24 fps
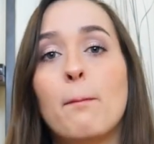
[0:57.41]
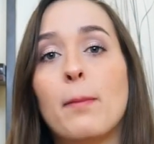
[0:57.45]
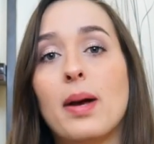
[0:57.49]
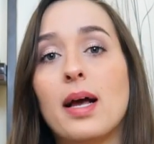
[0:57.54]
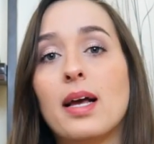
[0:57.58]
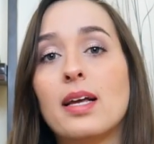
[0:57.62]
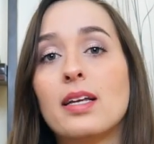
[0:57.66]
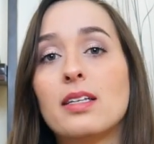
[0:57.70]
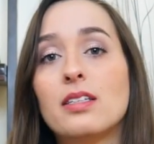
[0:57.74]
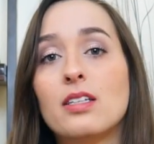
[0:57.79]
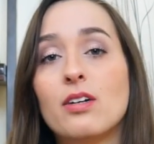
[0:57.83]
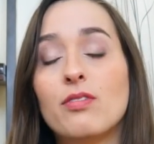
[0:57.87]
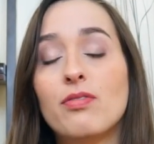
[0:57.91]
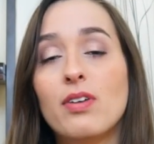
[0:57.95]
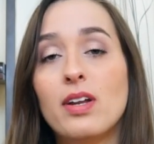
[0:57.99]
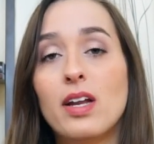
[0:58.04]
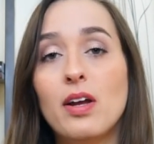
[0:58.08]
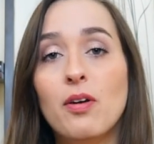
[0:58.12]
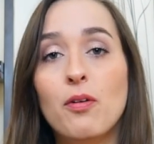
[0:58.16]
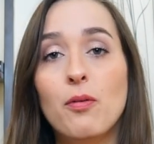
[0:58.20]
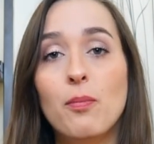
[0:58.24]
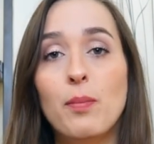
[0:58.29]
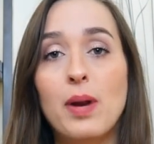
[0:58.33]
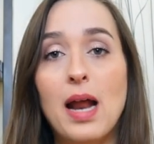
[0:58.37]
Mas eu
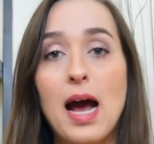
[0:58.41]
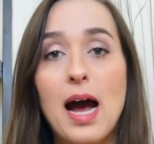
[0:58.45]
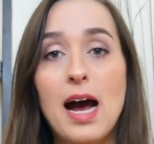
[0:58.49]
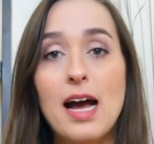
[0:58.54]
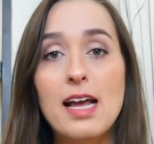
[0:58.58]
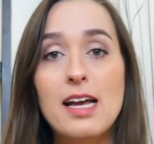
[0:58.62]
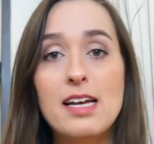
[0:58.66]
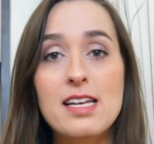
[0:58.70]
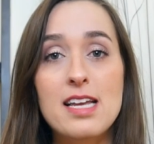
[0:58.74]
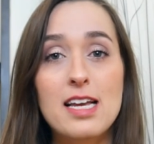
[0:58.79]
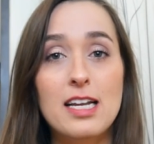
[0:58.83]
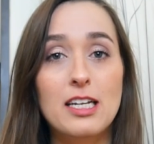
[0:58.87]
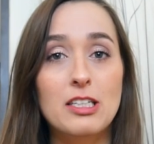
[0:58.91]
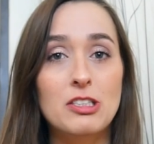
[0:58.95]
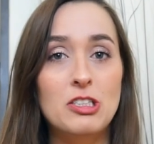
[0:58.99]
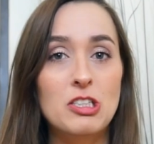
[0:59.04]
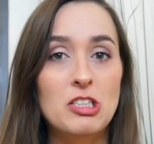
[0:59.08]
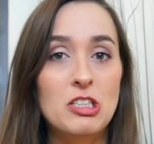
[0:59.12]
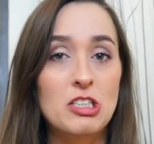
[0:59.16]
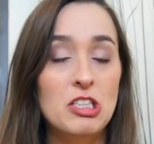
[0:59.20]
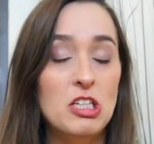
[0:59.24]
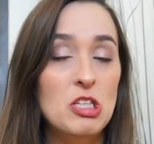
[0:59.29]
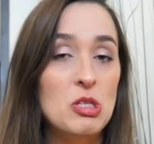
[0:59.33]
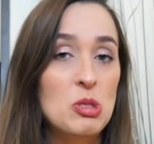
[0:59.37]
falei com o Brian e ele
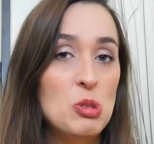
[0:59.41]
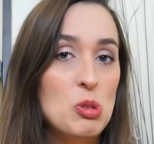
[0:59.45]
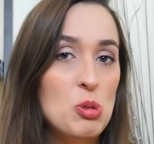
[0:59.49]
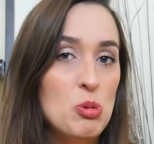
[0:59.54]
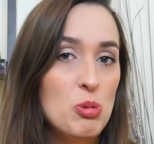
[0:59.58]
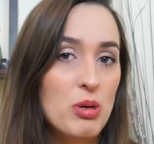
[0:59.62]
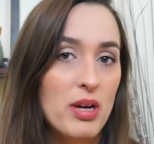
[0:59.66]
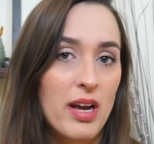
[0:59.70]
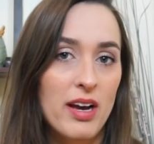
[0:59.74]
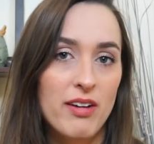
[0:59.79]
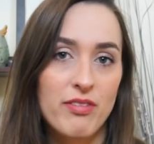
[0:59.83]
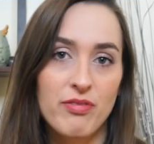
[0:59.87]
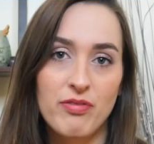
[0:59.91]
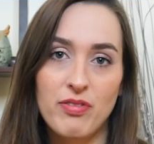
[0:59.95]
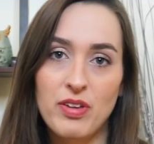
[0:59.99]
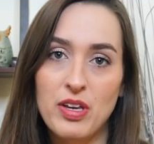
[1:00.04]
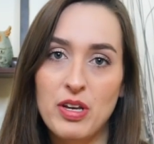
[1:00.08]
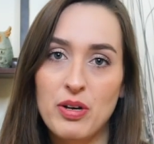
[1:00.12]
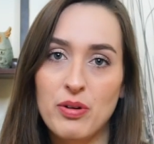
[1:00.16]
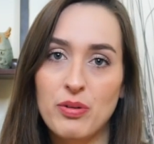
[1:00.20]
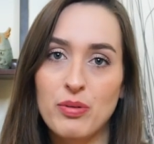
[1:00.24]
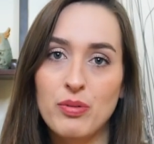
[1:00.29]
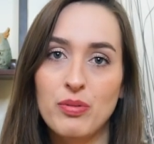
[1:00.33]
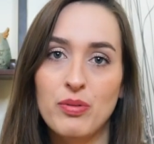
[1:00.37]
disse que nunca
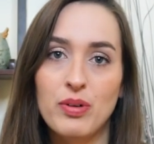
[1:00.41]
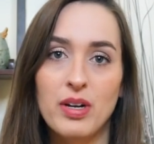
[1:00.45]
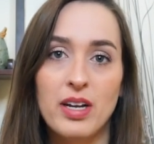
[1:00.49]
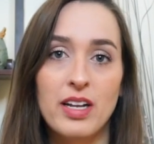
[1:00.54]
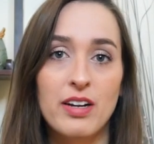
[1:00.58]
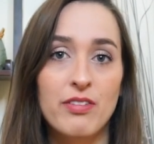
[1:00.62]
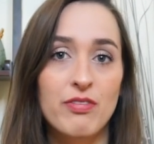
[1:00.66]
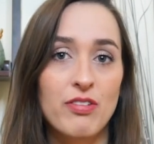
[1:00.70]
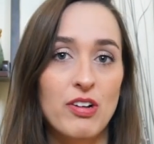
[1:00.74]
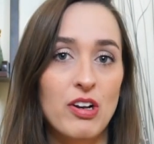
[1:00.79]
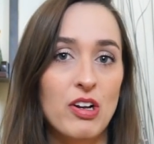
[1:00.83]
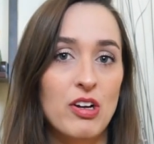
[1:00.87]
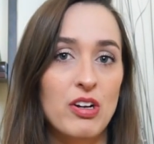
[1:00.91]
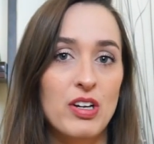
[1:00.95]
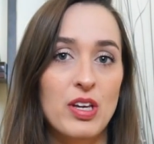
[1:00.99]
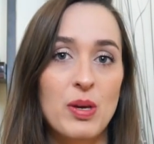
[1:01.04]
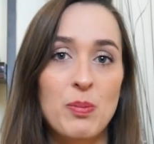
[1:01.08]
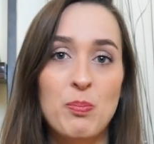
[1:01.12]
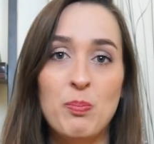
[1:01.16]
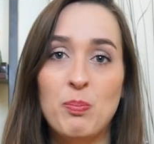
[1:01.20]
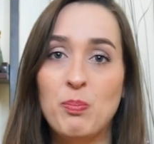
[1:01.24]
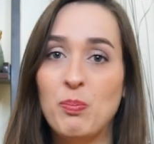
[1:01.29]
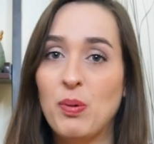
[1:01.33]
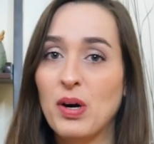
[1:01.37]
viu. Ele falou
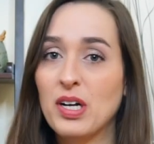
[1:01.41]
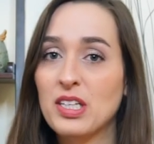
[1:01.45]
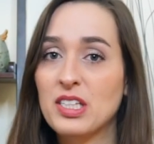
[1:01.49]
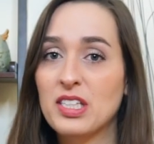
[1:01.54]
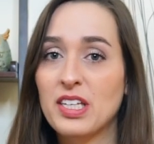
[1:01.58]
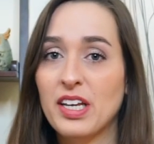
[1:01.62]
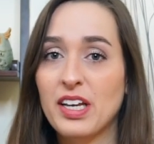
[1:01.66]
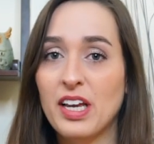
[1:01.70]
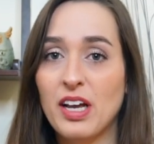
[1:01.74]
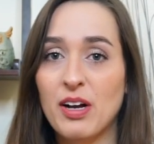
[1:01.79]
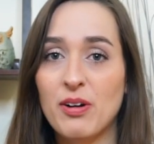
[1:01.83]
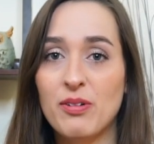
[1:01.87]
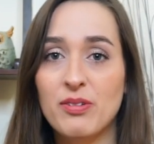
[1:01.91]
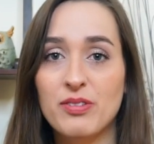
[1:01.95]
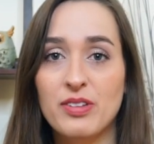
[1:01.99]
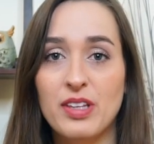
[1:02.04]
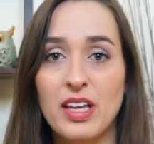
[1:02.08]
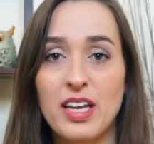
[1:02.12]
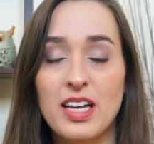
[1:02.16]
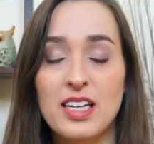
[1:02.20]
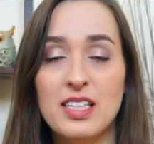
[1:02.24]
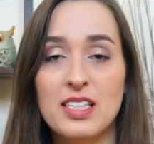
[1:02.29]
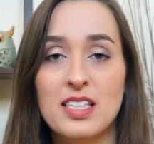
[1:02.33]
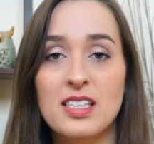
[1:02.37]
que pode ser que
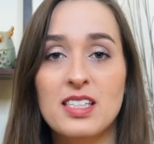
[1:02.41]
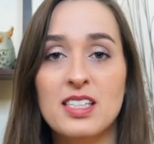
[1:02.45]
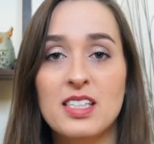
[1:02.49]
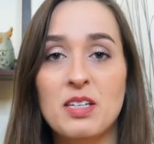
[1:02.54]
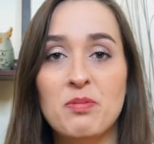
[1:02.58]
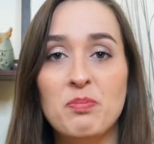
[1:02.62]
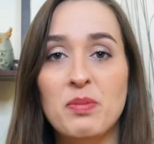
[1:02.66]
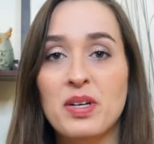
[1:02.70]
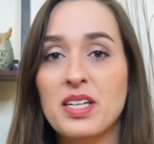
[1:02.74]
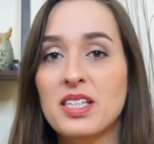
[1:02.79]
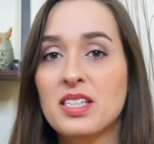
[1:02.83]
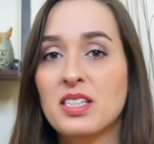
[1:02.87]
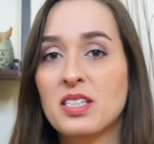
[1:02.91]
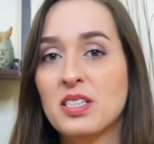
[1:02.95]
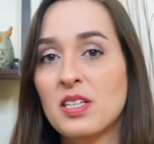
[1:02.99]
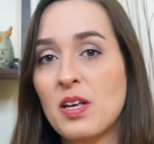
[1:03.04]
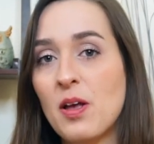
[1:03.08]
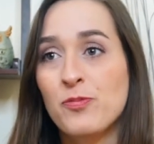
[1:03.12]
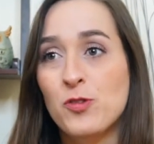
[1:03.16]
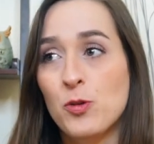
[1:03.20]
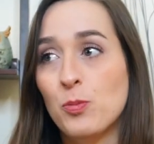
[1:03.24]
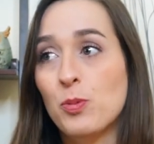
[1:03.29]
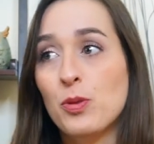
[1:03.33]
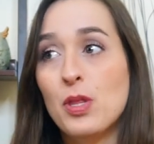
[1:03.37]
aconteça assim, mas,
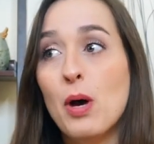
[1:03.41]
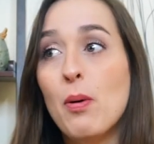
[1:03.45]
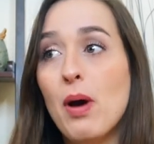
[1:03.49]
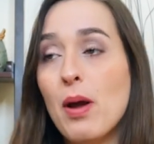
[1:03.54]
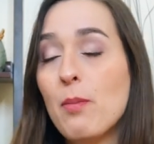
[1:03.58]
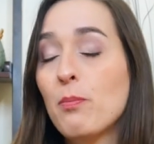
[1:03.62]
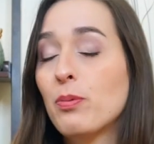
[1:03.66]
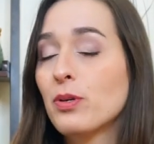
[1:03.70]
tipo, não é